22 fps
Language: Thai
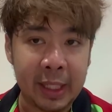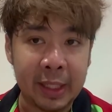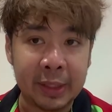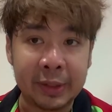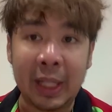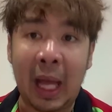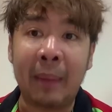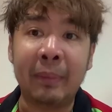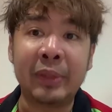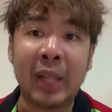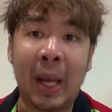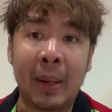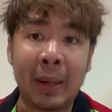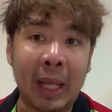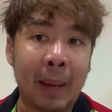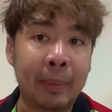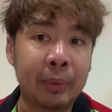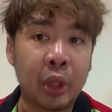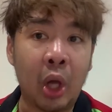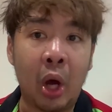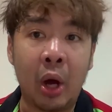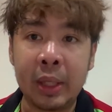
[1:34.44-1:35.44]
4-3-3นะครั
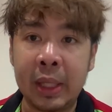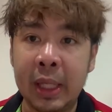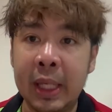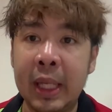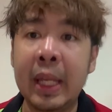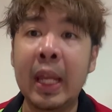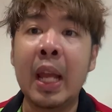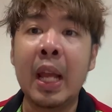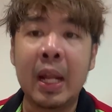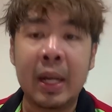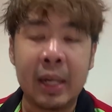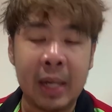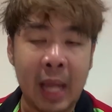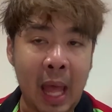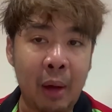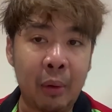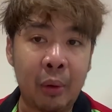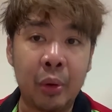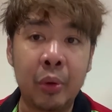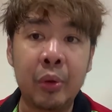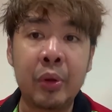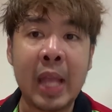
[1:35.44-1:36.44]
บตอนนี้แนว
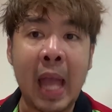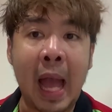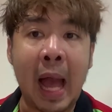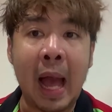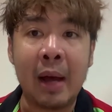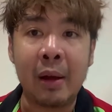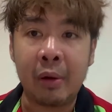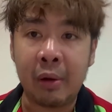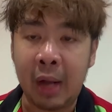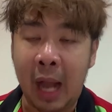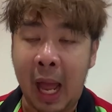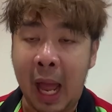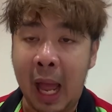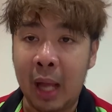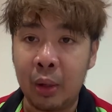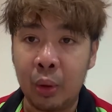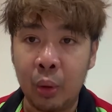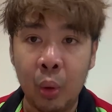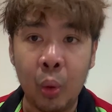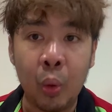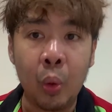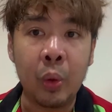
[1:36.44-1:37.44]
รุกอย่างรา
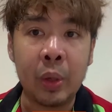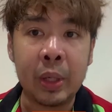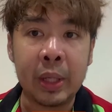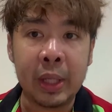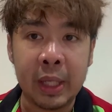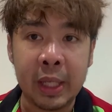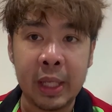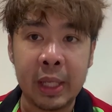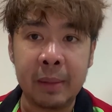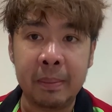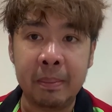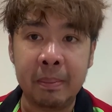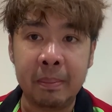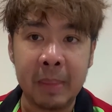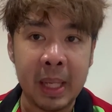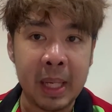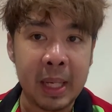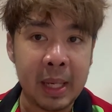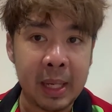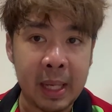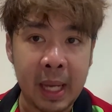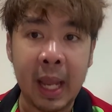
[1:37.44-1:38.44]
อูลฮิมิ
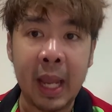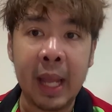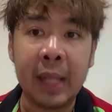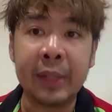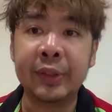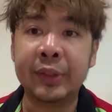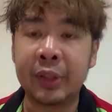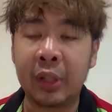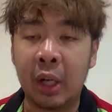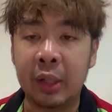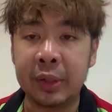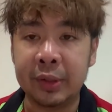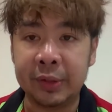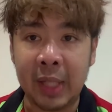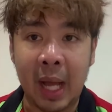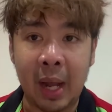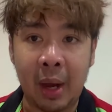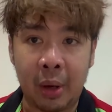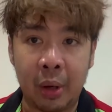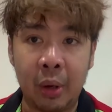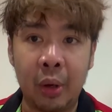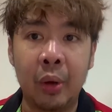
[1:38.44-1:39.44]
เนสกอนซา
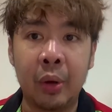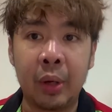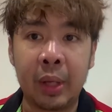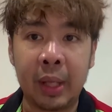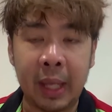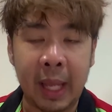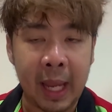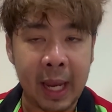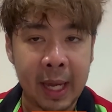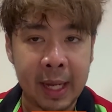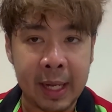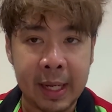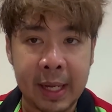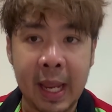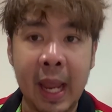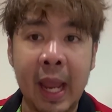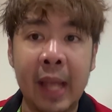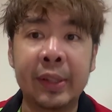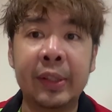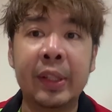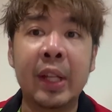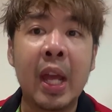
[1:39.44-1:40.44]
โรเกเด
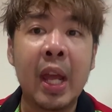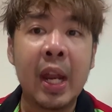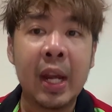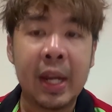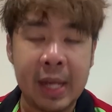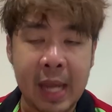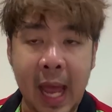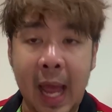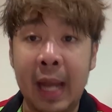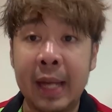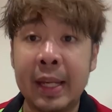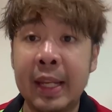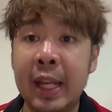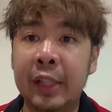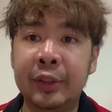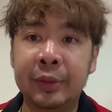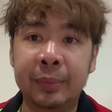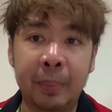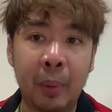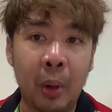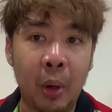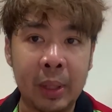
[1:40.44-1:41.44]
สดานนีอ
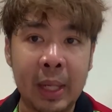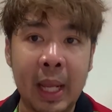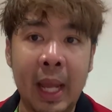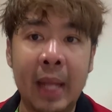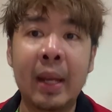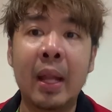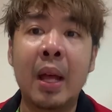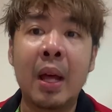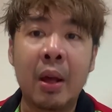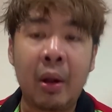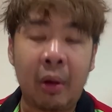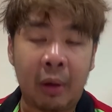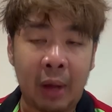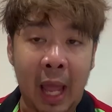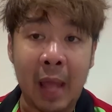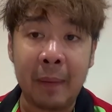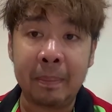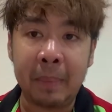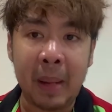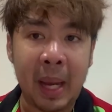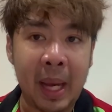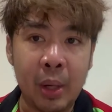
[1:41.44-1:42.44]
สโปเดนและ
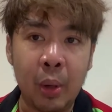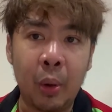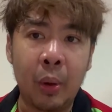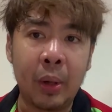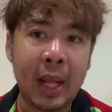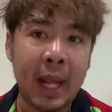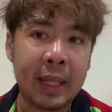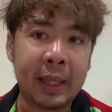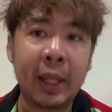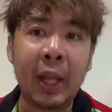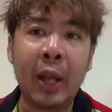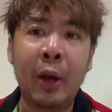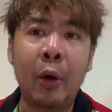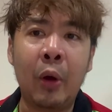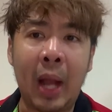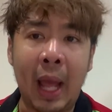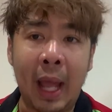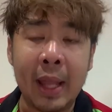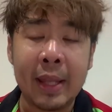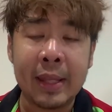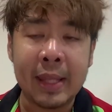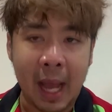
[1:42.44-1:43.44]
เปโดเนเต
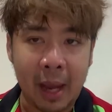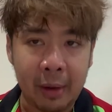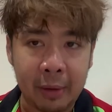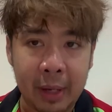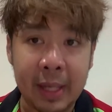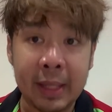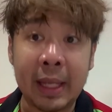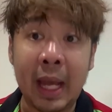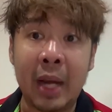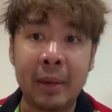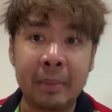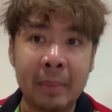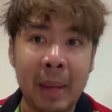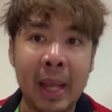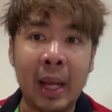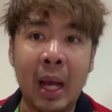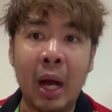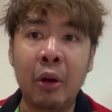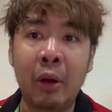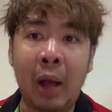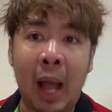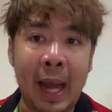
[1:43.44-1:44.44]
โเนี่ยยังเล่นกันไม่
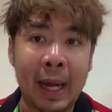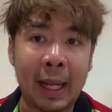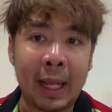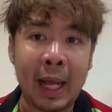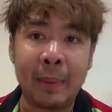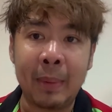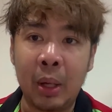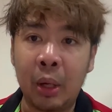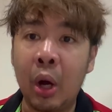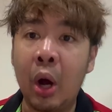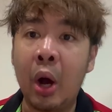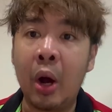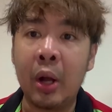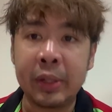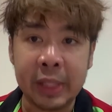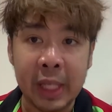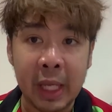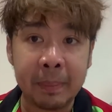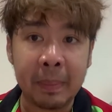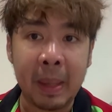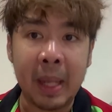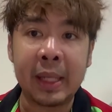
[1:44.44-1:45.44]
เข้าขานะครับแล้วก็
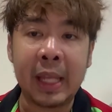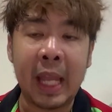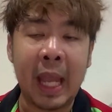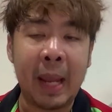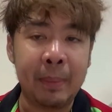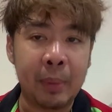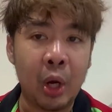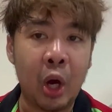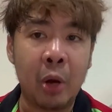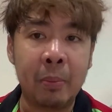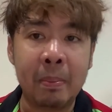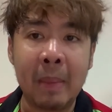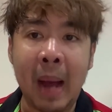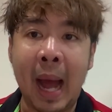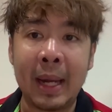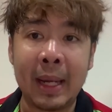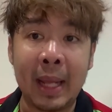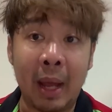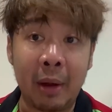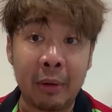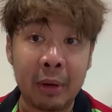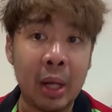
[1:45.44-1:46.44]
ยิ่งเป็นเกมนอกบ้าน
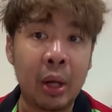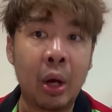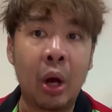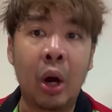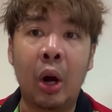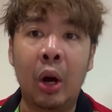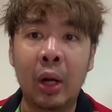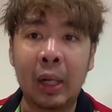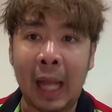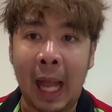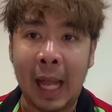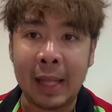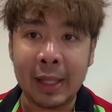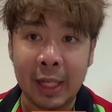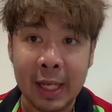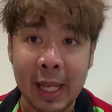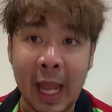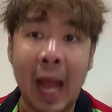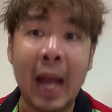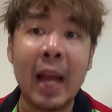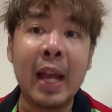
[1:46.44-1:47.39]
เนี่ยเรื่องของการยืนยะ